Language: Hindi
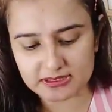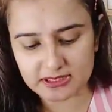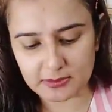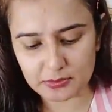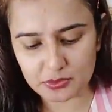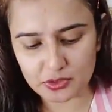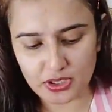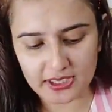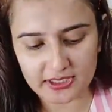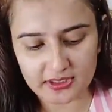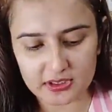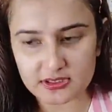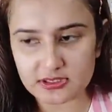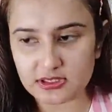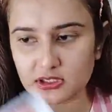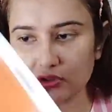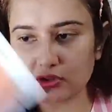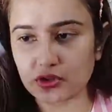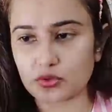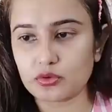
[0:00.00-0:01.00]
मास्क आप ट्राई कर
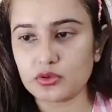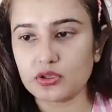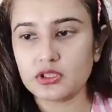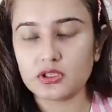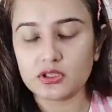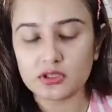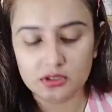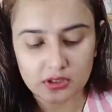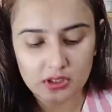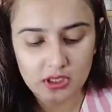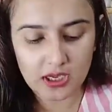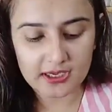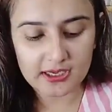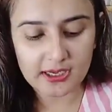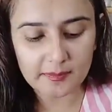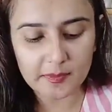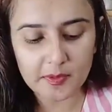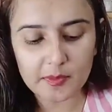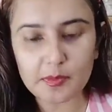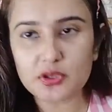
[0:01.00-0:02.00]
सकते हो
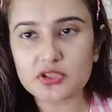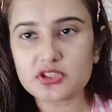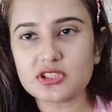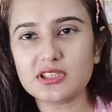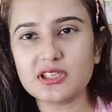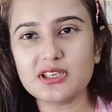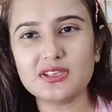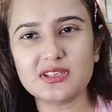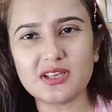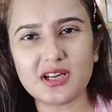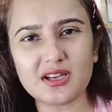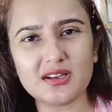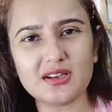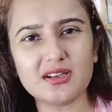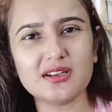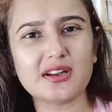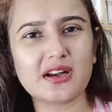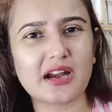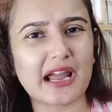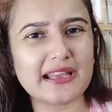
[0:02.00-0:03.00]
अगर आपकी बहुत जल्दी डल
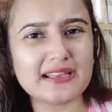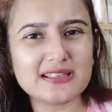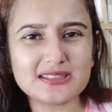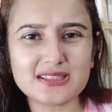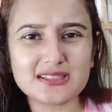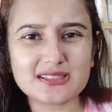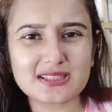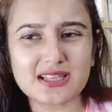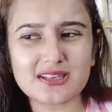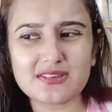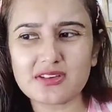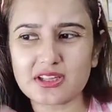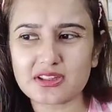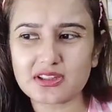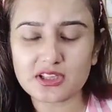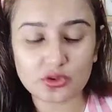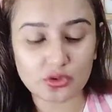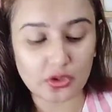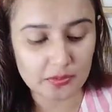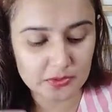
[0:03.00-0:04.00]
ड्राई सी स्किन
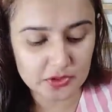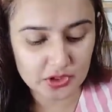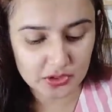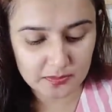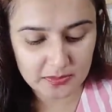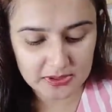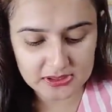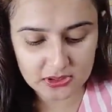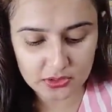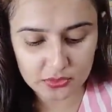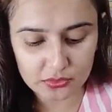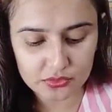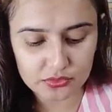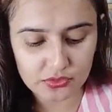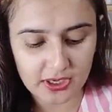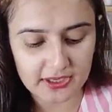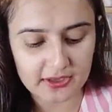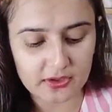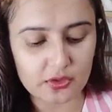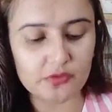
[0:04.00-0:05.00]
रहती है तो आप शीट मास्क जरूर
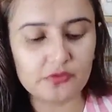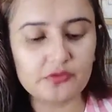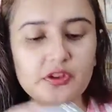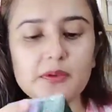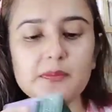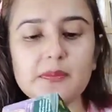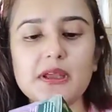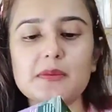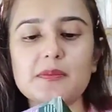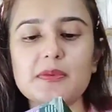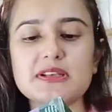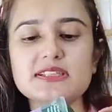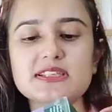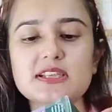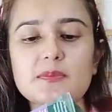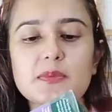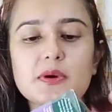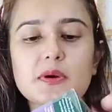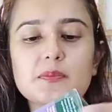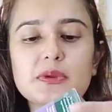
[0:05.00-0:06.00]
ट्राई करो फिर मेरे पास
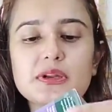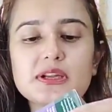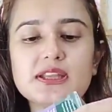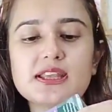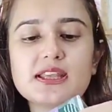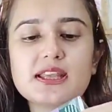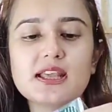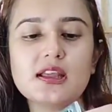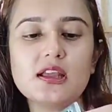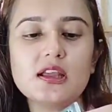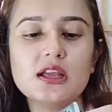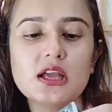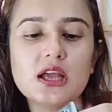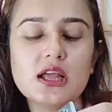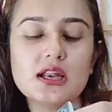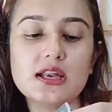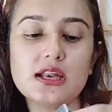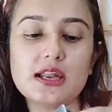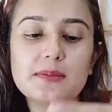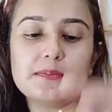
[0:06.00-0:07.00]
ये पर्पल की ये
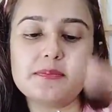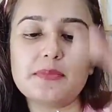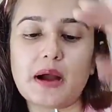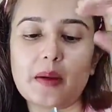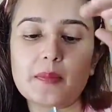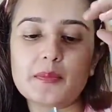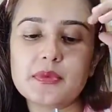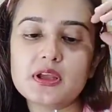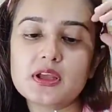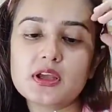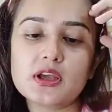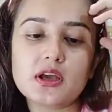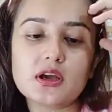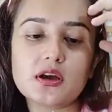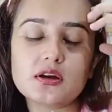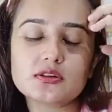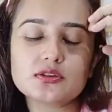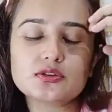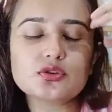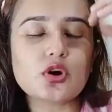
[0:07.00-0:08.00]
लिप बाम
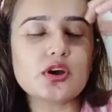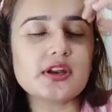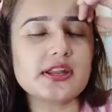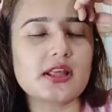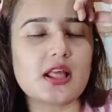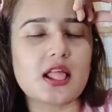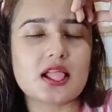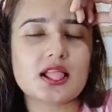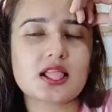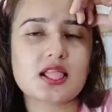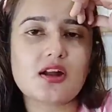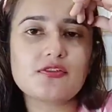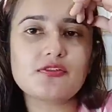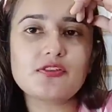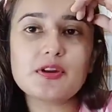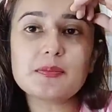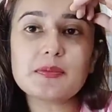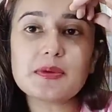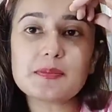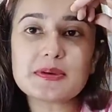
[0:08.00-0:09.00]
सॉरी
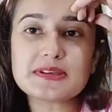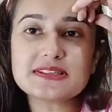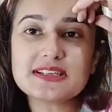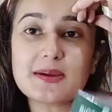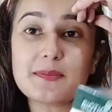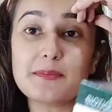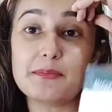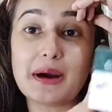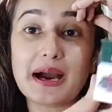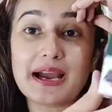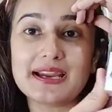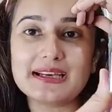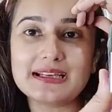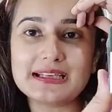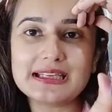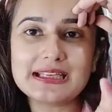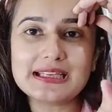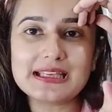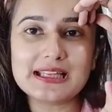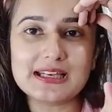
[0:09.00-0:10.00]
फिर मेरे पास ये
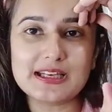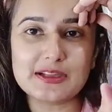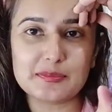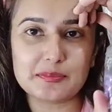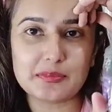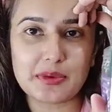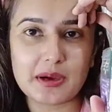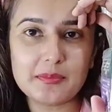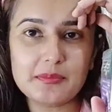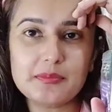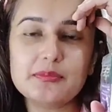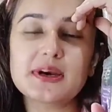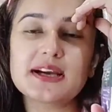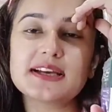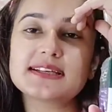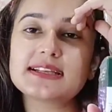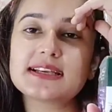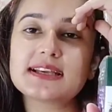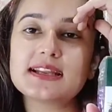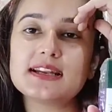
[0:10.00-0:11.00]
बायोटिक की लिप बाम
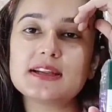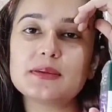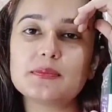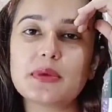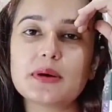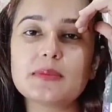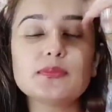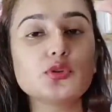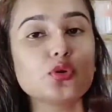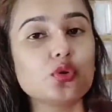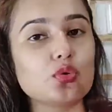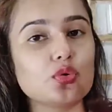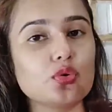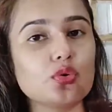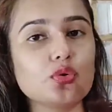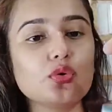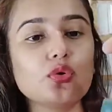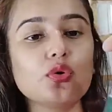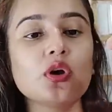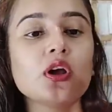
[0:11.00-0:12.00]
बायोटिक की लिप बाम
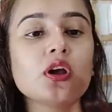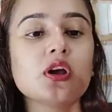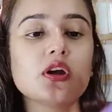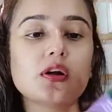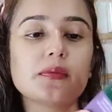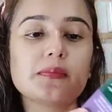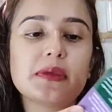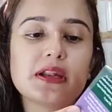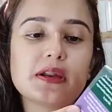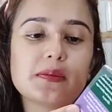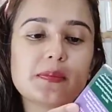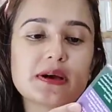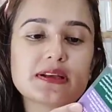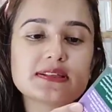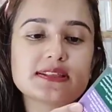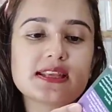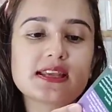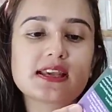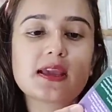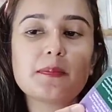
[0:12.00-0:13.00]
दोनों मेरे
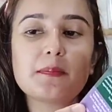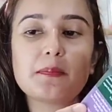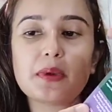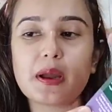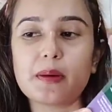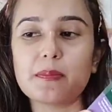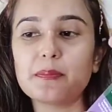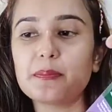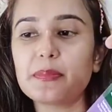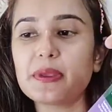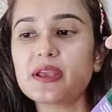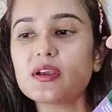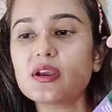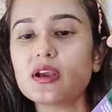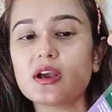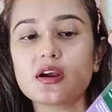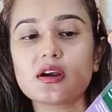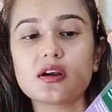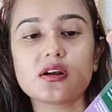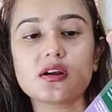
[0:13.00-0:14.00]
पास एक है प्लम्पिंग